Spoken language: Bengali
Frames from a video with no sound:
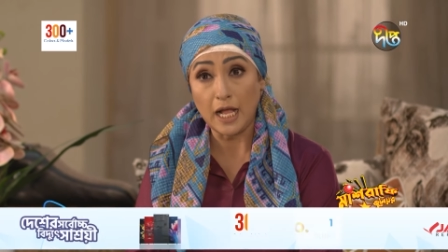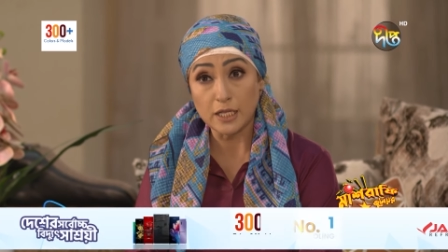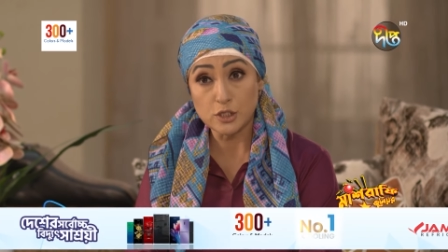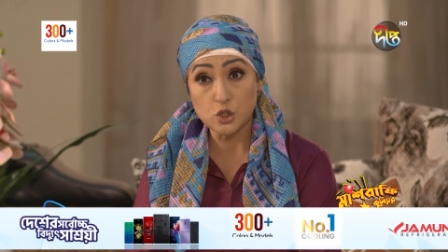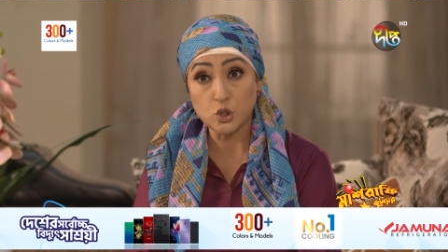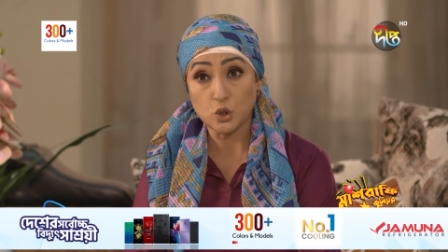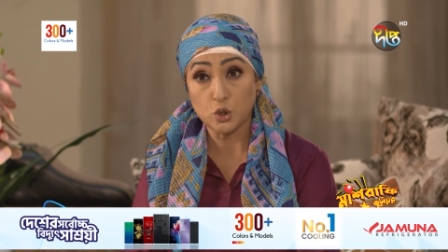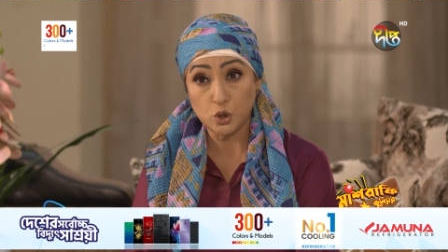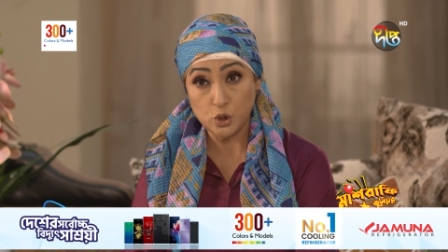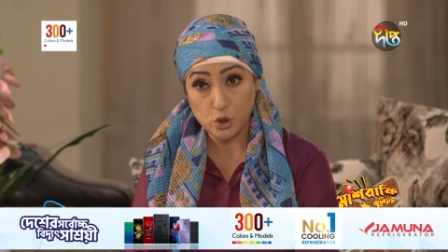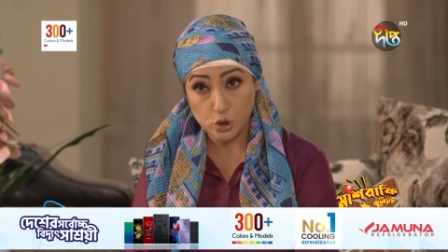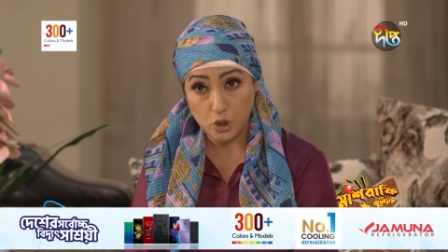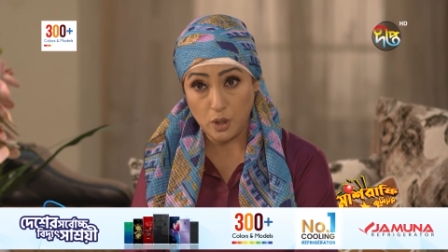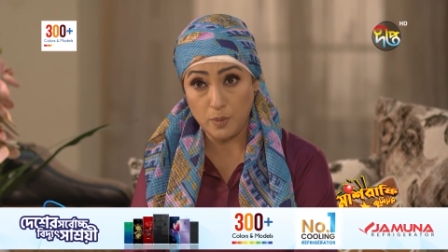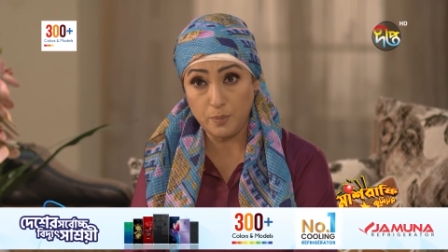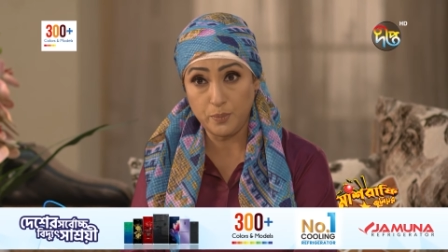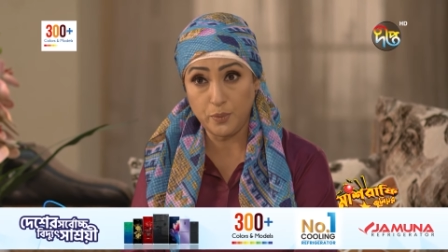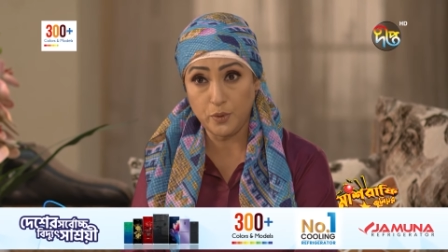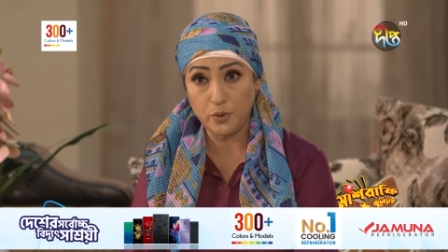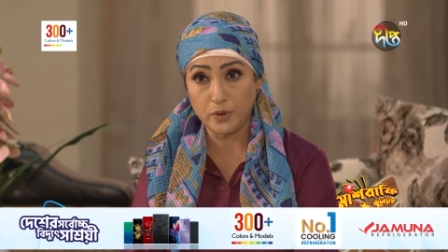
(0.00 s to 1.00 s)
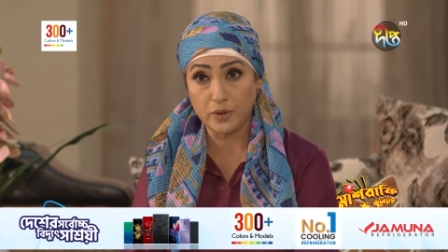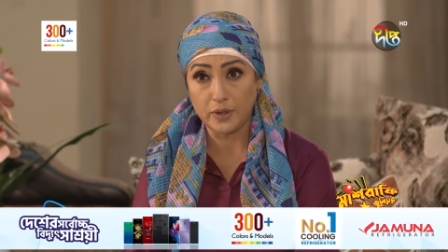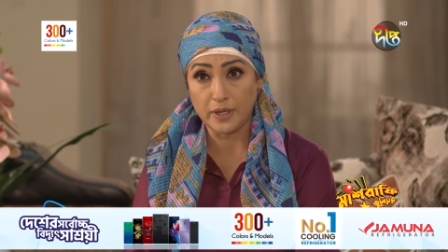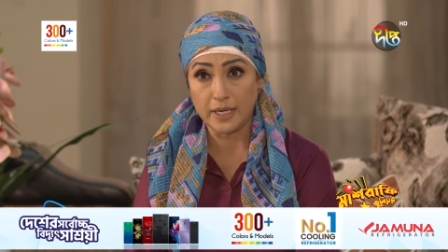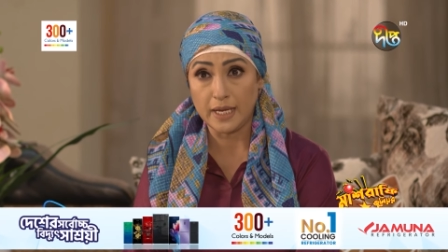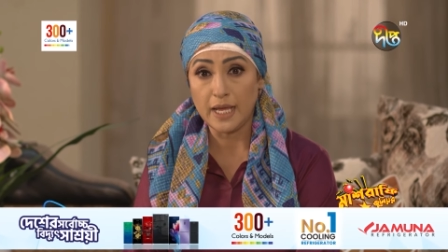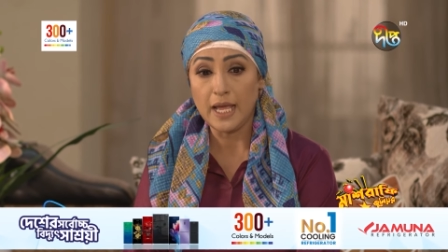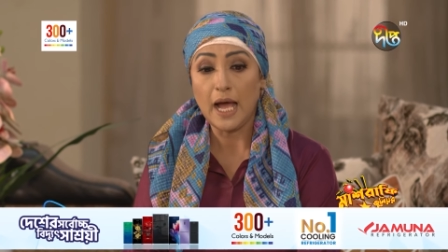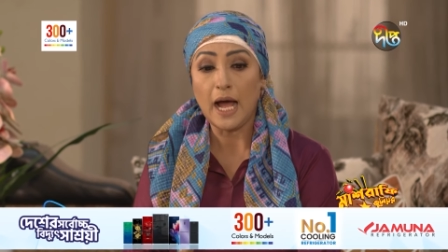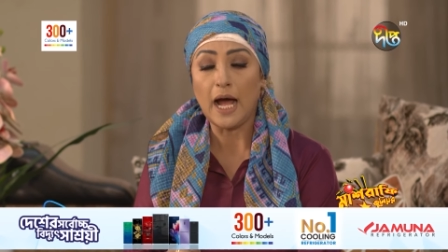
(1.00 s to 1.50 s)
আচরণ সম্পর্কে
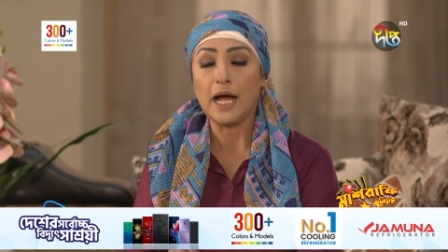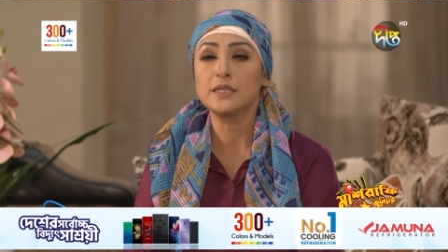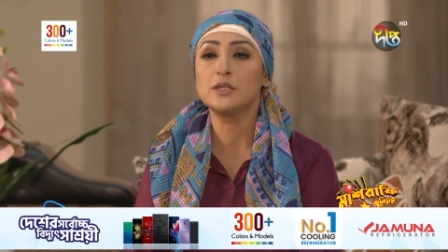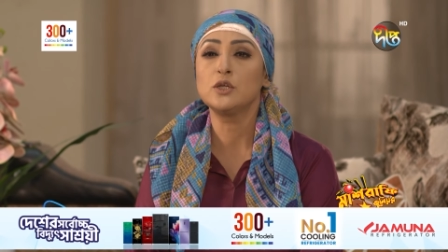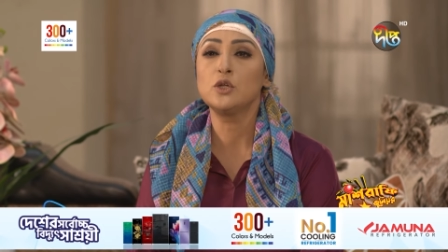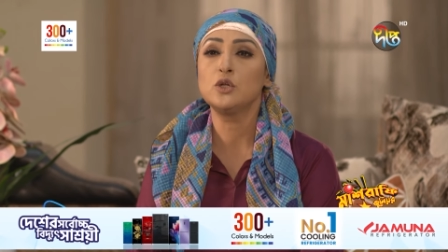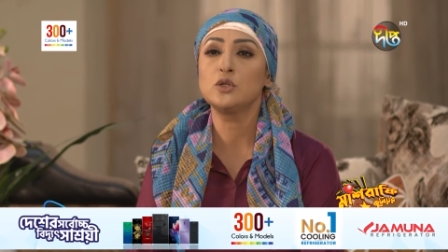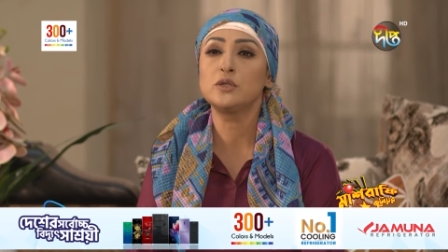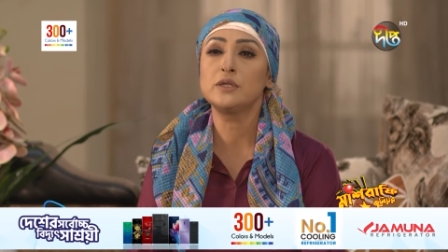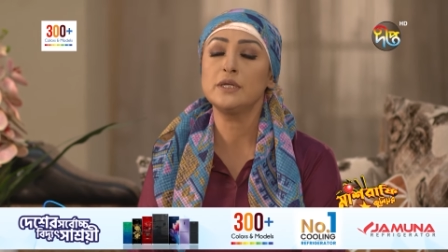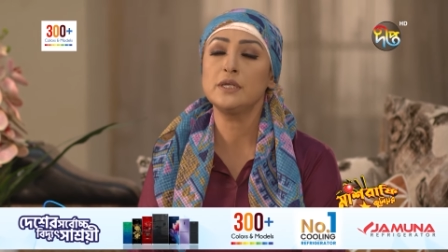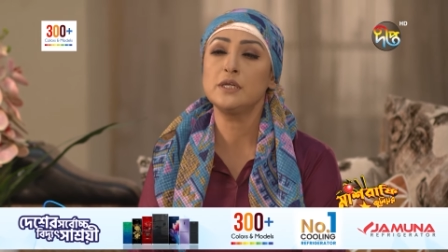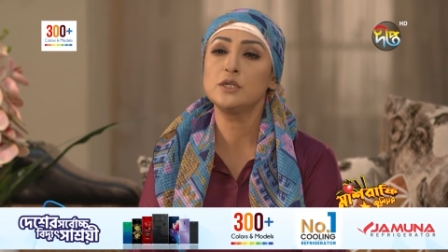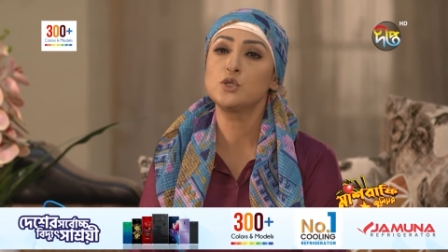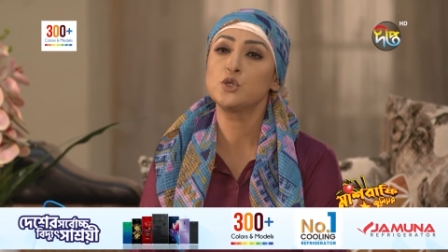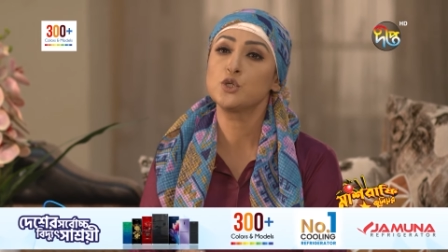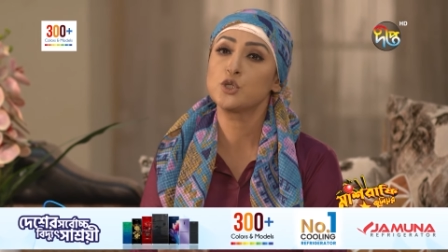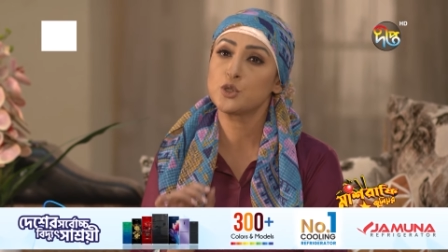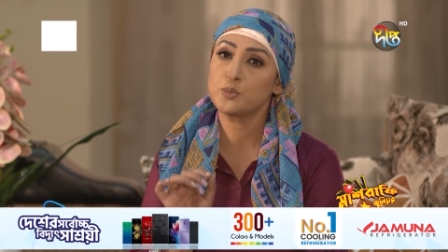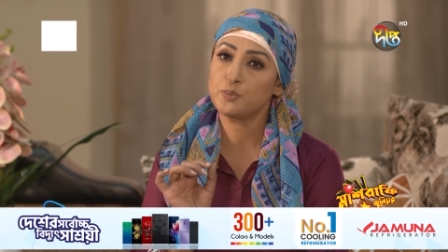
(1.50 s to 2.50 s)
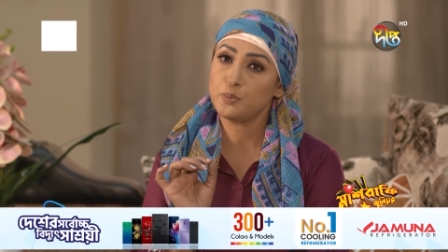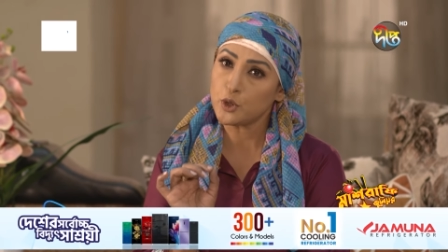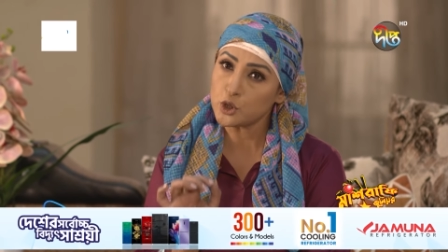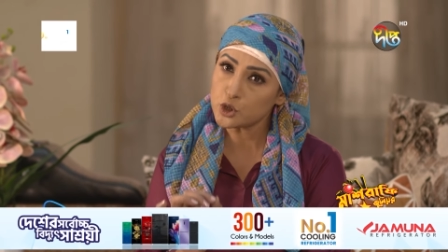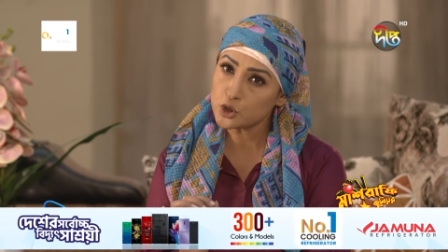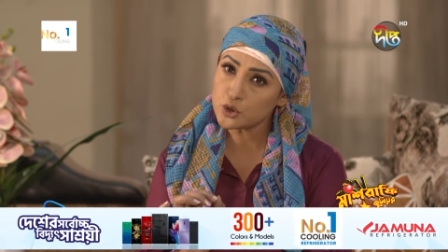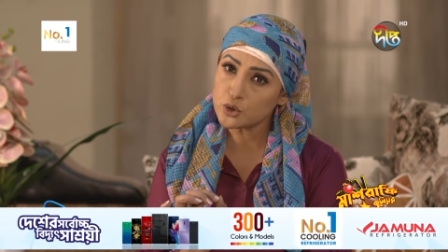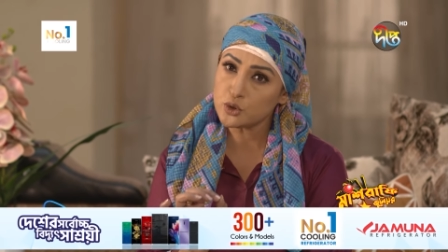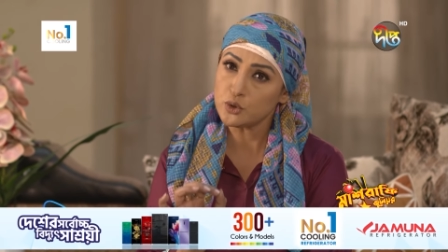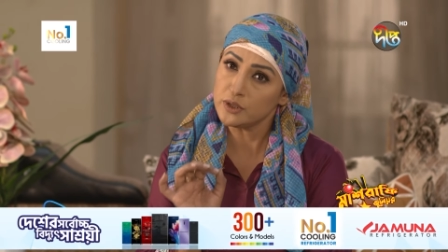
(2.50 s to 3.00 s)
আদালতের কিছু
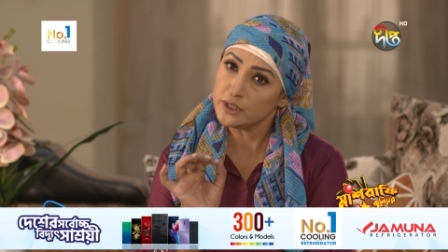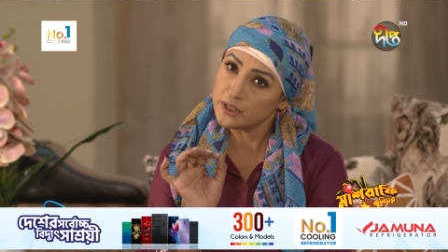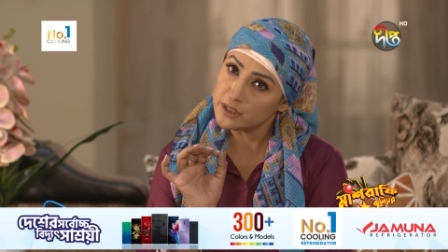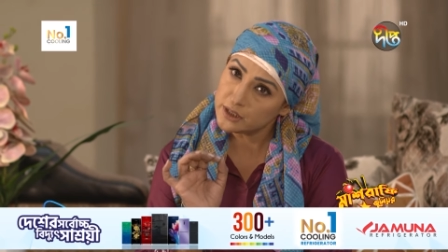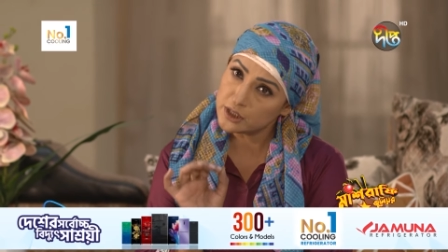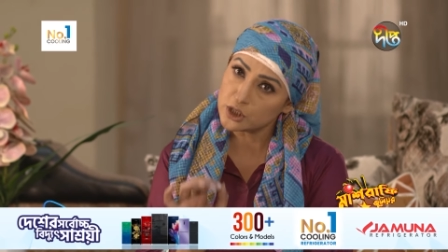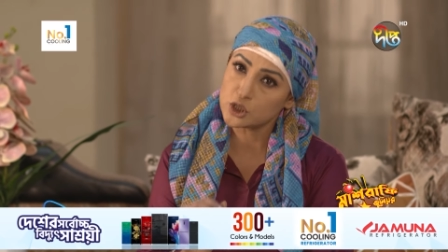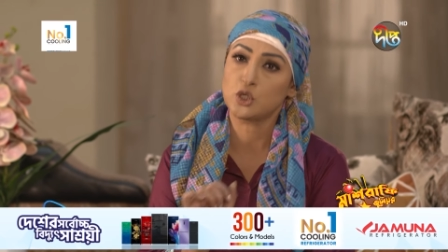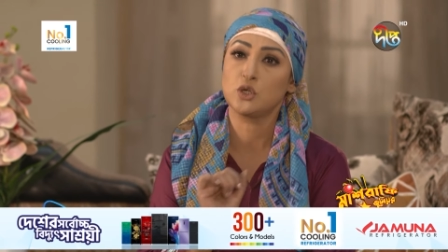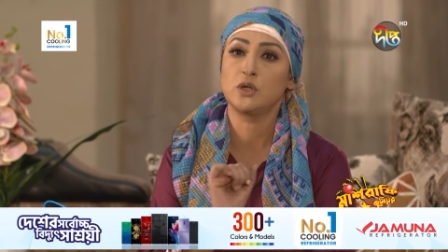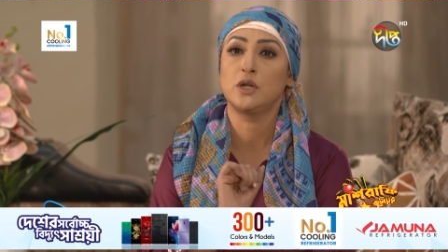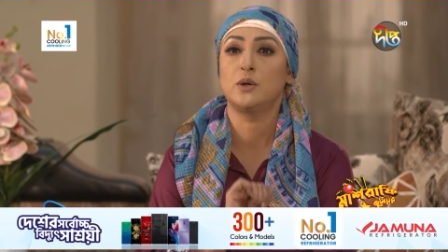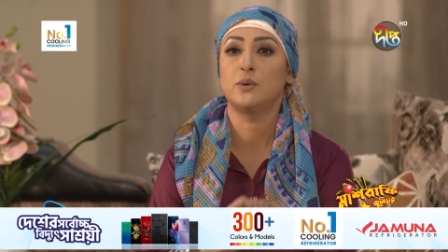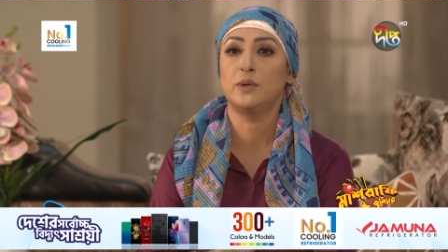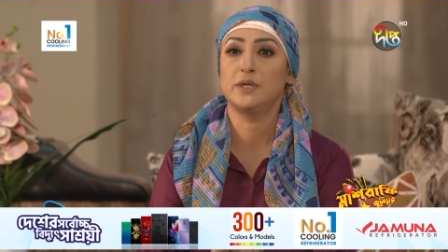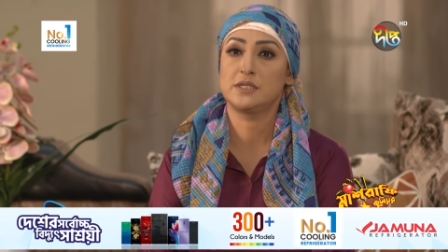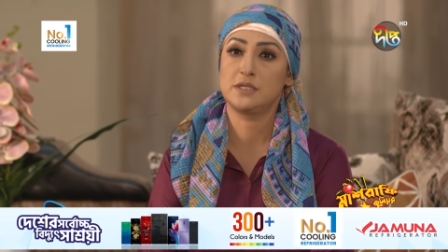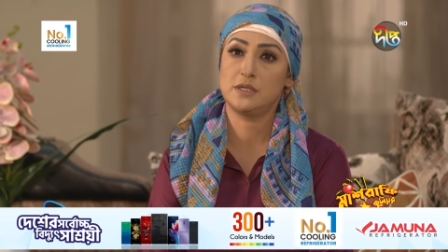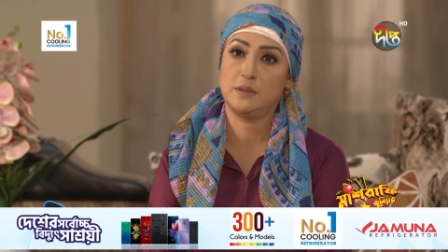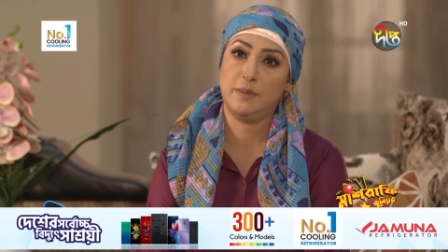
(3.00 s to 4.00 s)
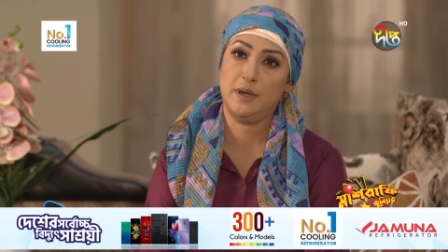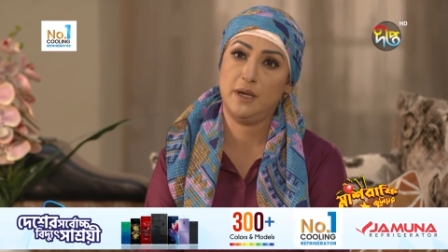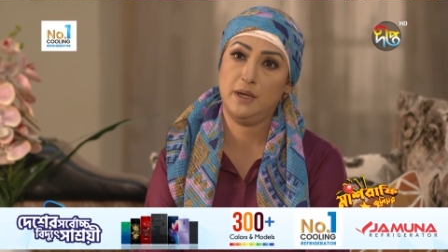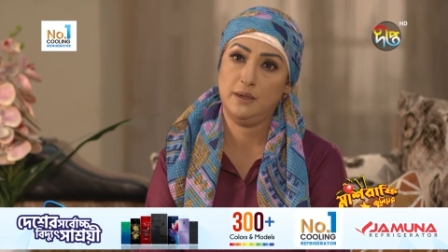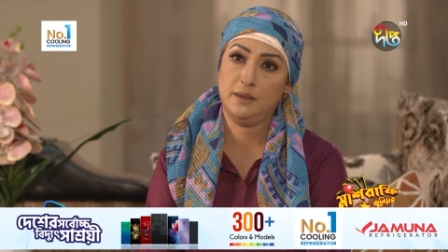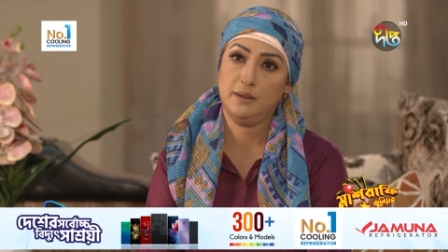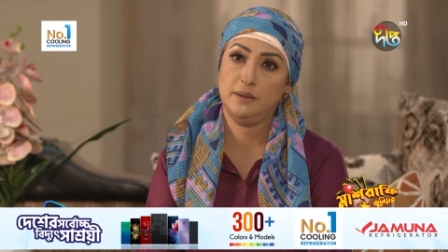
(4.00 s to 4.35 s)
স্পষ্ট নির্দেশনা রয়েছে মা